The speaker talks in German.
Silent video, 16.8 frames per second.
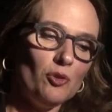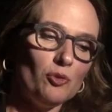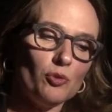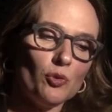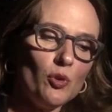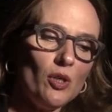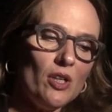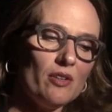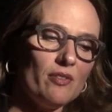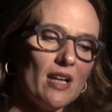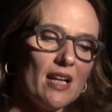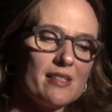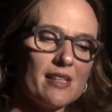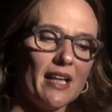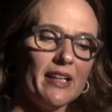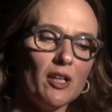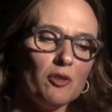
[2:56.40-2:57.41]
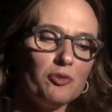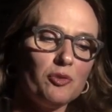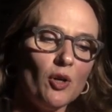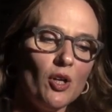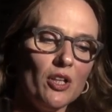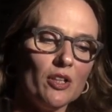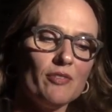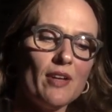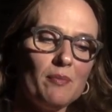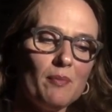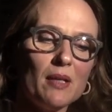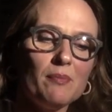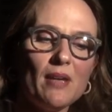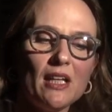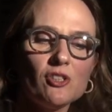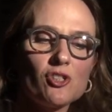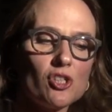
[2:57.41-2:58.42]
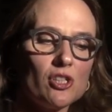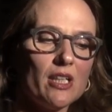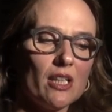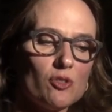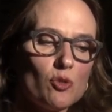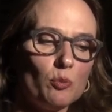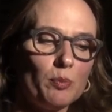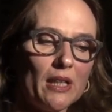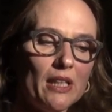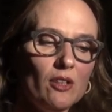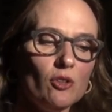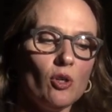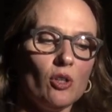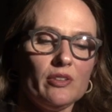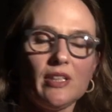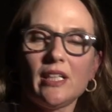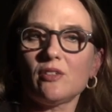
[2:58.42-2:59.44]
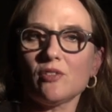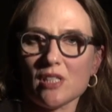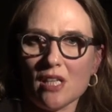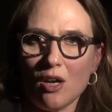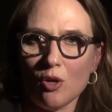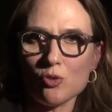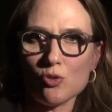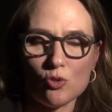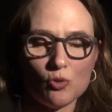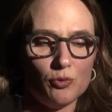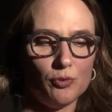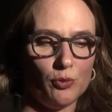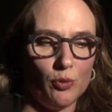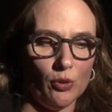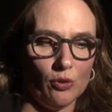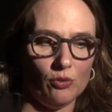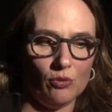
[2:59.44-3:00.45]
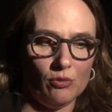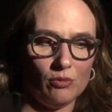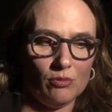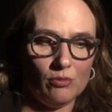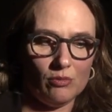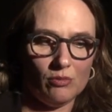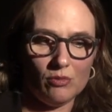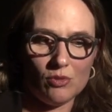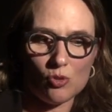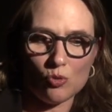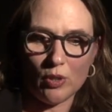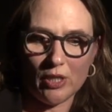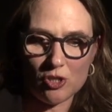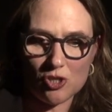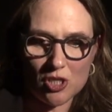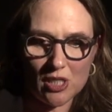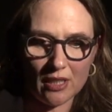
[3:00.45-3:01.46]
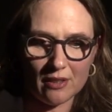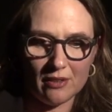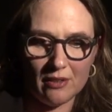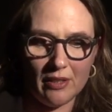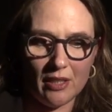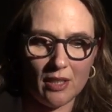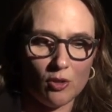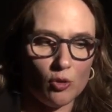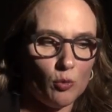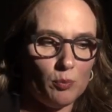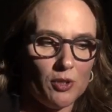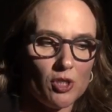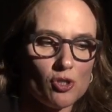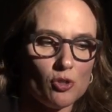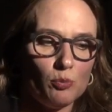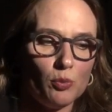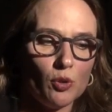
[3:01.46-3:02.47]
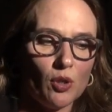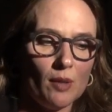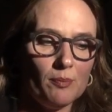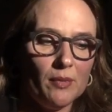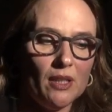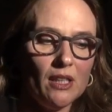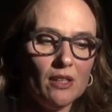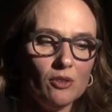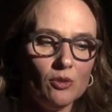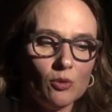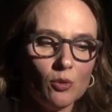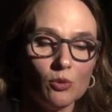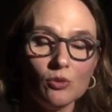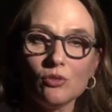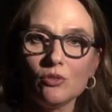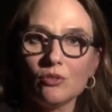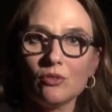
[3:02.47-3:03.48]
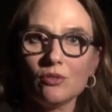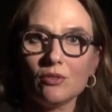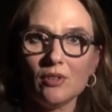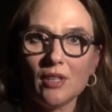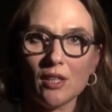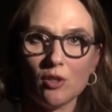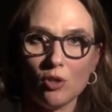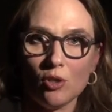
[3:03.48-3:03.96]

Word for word: Früher war es ein Erfolg, wenn man Menschen dazu bringen konnte, etwas auszuführen. So entstanden die ägyptischen Pyramiden und der